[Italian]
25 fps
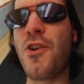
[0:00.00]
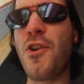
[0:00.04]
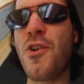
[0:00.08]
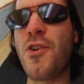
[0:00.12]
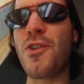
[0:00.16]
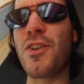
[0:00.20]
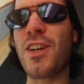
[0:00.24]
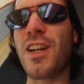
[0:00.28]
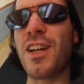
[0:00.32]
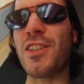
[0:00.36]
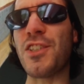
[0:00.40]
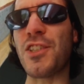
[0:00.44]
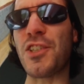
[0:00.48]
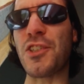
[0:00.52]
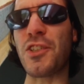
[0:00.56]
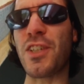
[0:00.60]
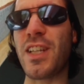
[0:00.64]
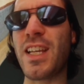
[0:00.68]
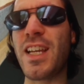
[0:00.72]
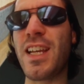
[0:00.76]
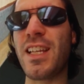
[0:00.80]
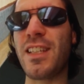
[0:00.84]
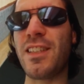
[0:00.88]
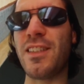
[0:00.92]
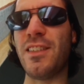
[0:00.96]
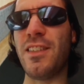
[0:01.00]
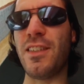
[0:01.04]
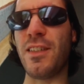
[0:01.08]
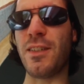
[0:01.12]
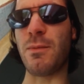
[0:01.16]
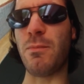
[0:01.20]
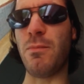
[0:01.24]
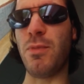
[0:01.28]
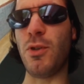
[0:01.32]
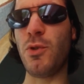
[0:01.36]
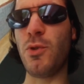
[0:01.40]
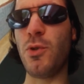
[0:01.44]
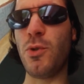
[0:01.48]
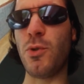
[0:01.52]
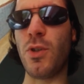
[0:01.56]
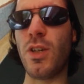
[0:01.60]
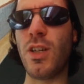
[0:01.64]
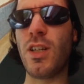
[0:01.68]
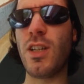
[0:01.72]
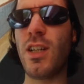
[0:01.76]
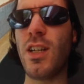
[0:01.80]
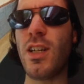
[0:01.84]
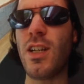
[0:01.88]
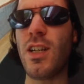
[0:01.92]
orange, red, blue,